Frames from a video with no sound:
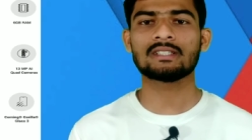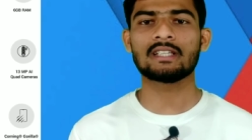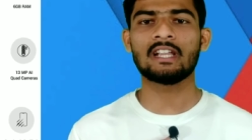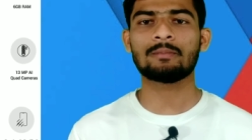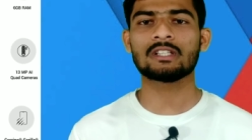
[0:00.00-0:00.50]
प्लस
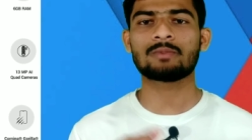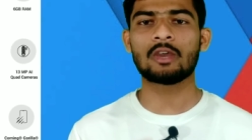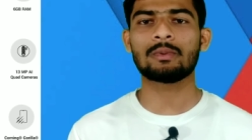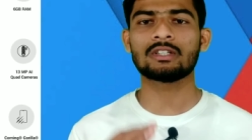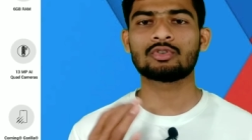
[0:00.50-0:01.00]
एट प्लस
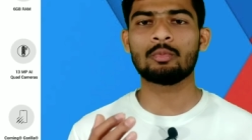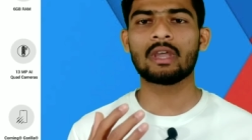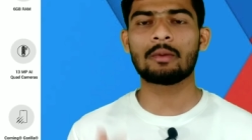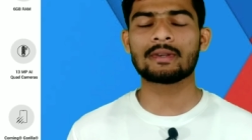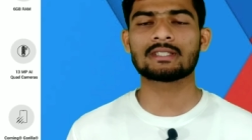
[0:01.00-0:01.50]
फाइव प्लस टू
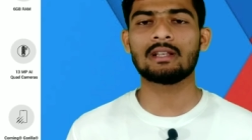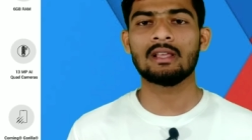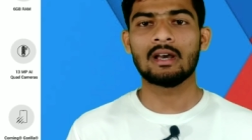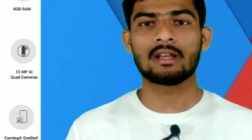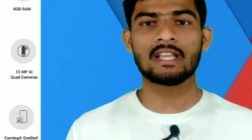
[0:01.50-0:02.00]
मेगा
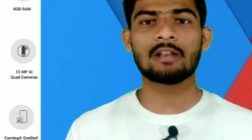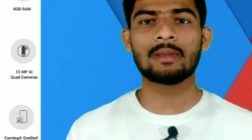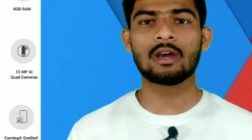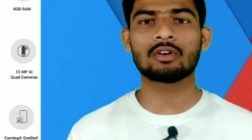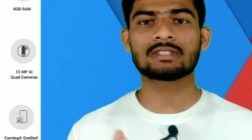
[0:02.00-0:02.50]
रियर
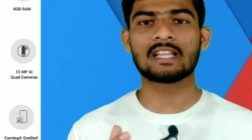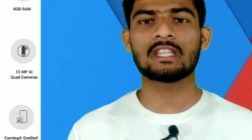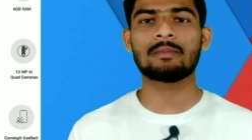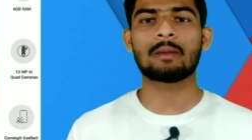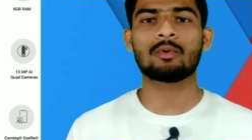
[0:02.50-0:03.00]
में और
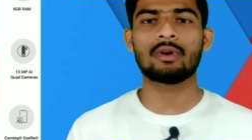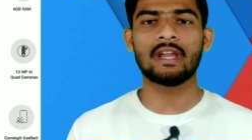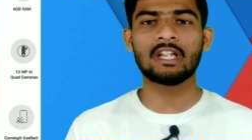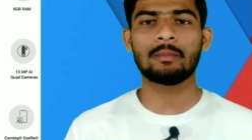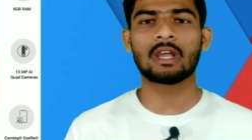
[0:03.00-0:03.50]
साथ ही में आपको
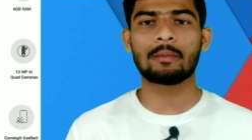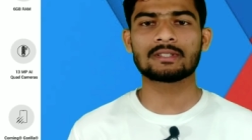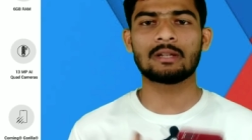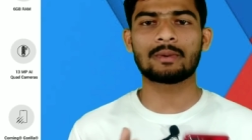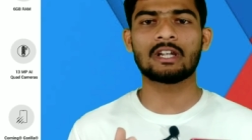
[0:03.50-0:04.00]
एट मेगा
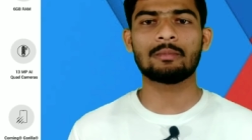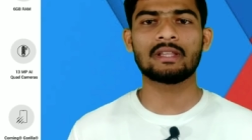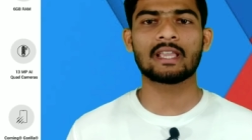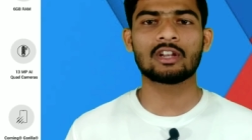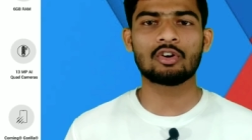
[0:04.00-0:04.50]
फ्रंट में
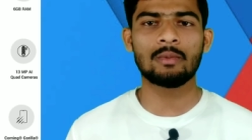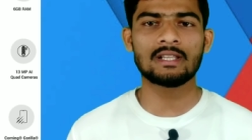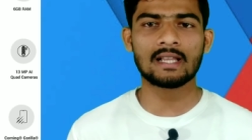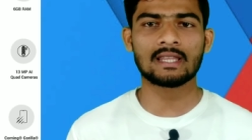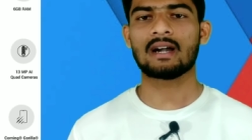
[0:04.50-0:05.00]
देखने को
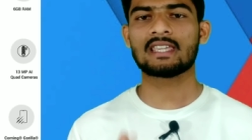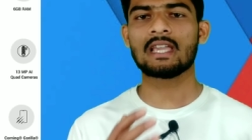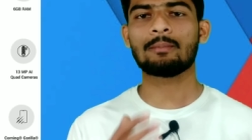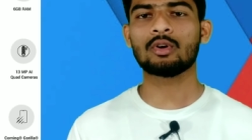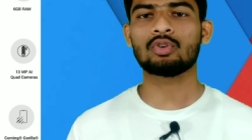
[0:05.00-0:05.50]
मिल जाता है बाकी
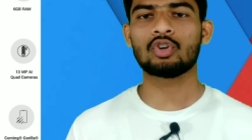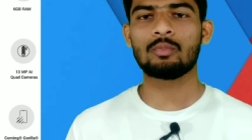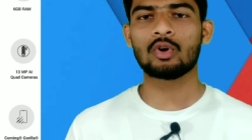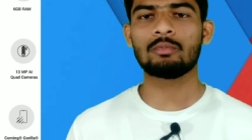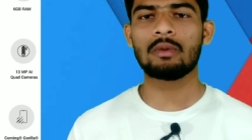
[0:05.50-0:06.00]
आपको दोनों
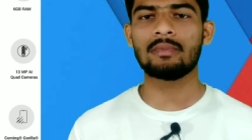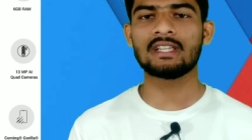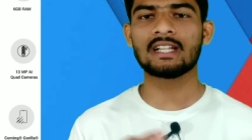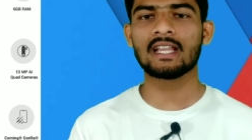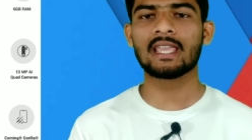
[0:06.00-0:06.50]
फोनों में
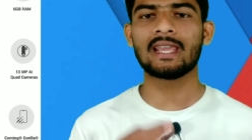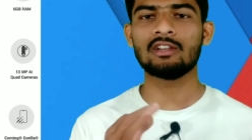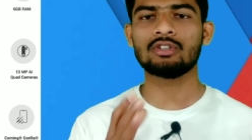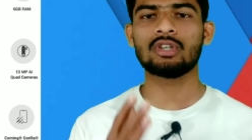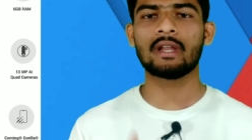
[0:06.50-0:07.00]
मीडिया टेक
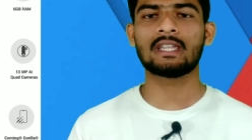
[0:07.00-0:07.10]
हेलियो